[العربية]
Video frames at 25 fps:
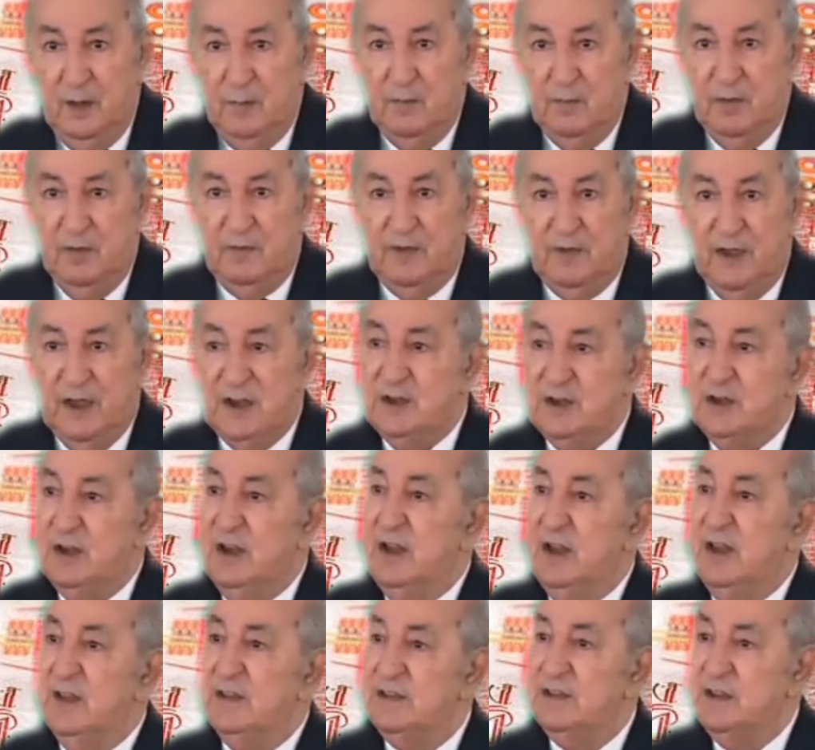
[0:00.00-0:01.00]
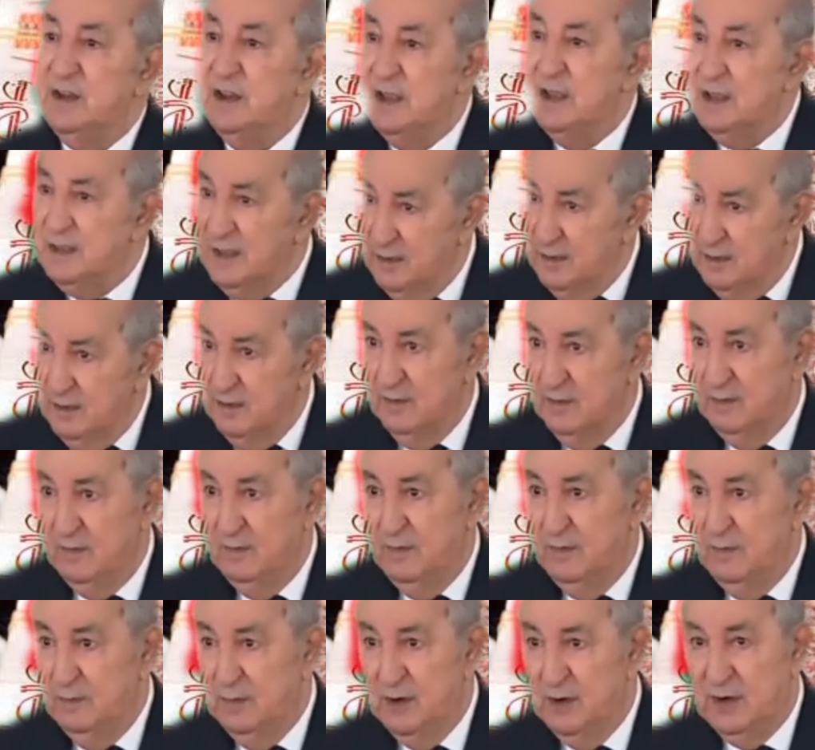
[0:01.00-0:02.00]
ما فيهاش إلا زيادة في
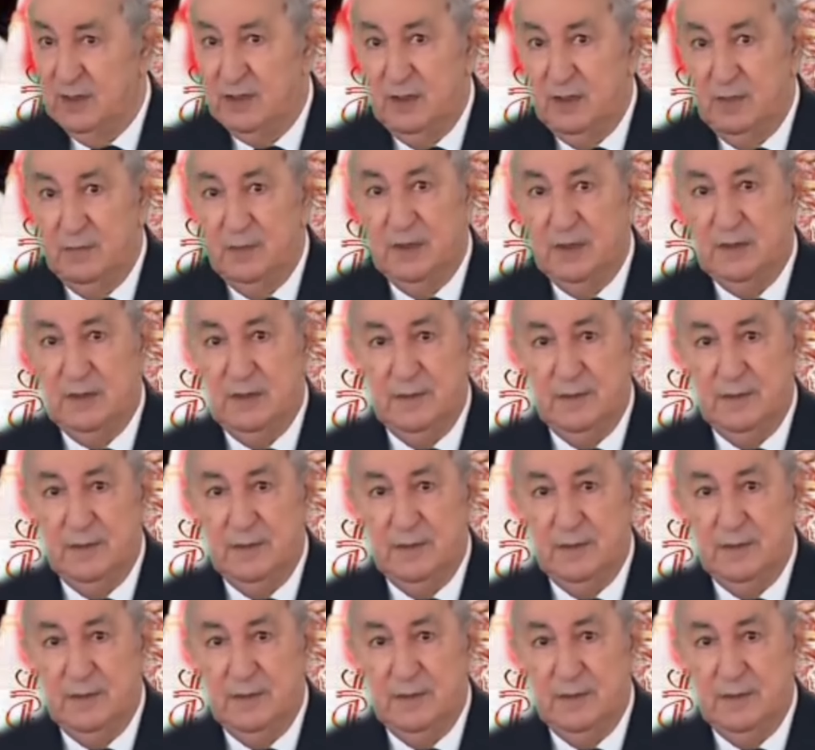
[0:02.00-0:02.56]
المرتبات